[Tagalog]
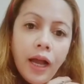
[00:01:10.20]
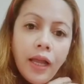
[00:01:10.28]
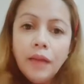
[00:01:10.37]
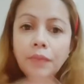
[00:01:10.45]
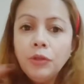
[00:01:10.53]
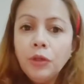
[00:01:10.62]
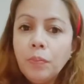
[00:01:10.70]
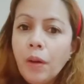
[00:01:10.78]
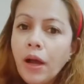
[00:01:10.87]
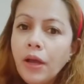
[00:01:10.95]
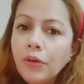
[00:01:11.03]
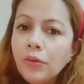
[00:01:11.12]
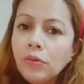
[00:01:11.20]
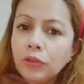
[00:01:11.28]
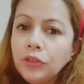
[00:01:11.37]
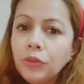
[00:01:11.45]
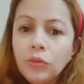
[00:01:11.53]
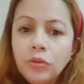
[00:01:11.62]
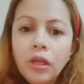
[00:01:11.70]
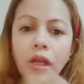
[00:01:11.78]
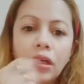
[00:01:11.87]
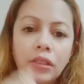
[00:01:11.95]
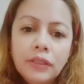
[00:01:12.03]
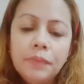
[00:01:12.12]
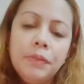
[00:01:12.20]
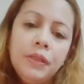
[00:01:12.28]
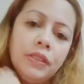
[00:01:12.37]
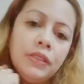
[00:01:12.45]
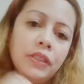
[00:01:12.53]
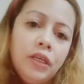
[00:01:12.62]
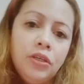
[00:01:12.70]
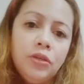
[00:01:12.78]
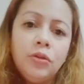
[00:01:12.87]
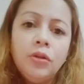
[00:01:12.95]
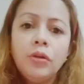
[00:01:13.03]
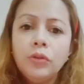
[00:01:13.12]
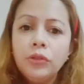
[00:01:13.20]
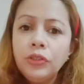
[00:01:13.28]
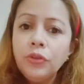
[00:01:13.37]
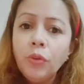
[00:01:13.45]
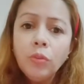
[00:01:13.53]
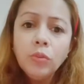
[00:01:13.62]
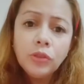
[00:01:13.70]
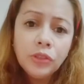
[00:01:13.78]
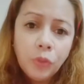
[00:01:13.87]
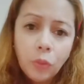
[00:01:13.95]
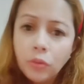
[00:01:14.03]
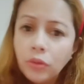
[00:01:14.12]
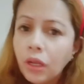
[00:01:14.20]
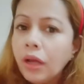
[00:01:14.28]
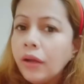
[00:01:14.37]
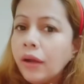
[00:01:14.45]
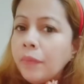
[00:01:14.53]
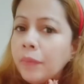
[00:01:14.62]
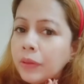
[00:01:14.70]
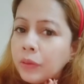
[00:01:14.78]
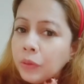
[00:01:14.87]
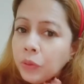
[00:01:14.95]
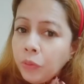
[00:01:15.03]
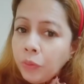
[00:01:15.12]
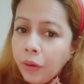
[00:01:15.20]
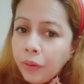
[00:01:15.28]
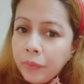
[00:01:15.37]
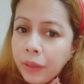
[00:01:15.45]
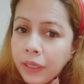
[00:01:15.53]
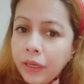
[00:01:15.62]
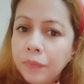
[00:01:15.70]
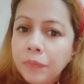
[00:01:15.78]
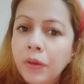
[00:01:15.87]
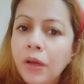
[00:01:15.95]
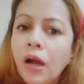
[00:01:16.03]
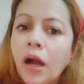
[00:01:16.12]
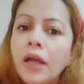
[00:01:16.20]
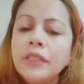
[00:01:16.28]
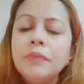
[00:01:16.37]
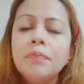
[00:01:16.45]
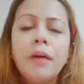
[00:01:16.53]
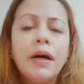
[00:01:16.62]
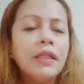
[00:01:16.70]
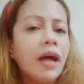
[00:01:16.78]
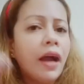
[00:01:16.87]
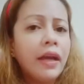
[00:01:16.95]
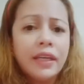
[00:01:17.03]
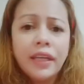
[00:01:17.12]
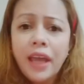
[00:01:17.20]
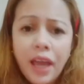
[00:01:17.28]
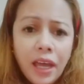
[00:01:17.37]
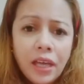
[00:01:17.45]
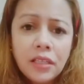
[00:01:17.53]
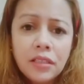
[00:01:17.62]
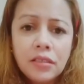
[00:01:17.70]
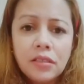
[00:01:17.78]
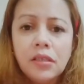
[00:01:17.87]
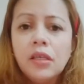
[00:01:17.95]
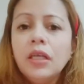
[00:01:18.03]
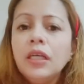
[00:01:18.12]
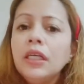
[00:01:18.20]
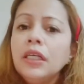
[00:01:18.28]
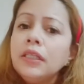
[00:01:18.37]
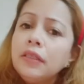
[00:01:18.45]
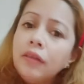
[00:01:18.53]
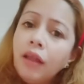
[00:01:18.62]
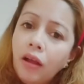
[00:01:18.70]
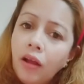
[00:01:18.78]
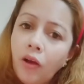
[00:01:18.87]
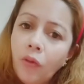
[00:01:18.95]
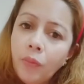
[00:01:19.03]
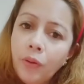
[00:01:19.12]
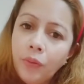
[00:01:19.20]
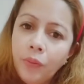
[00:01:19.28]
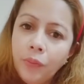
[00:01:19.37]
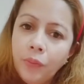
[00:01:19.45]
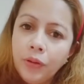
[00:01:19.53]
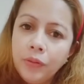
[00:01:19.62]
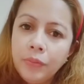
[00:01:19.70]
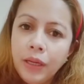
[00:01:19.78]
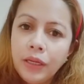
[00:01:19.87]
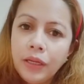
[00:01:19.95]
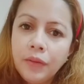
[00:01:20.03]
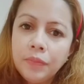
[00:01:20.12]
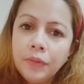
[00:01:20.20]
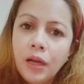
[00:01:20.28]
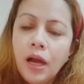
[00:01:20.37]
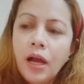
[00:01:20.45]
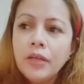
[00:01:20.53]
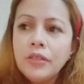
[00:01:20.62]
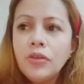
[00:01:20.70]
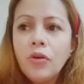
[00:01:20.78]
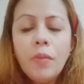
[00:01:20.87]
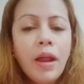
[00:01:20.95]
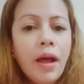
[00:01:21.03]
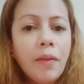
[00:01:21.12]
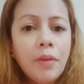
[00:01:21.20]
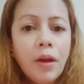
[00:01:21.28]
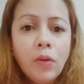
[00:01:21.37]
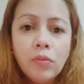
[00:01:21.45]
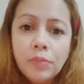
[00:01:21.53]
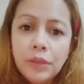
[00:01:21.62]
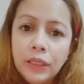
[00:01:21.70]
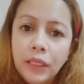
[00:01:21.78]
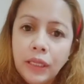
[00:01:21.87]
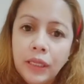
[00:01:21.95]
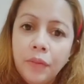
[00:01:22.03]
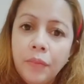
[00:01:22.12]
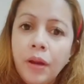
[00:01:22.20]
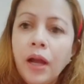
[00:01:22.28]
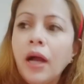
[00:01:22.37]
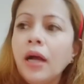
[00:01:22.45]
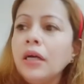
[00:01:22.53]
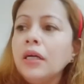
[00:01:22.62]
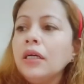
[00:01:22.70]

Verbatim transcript: alam nyo ba, yung gusto ko talagang sabihin sa inyo na gustong gusto ko talaga matutong mag-makeup, guys. But I can't. Hindi talaga ako oh, mag-makeup, no. guys. So, marami akong binili ng mga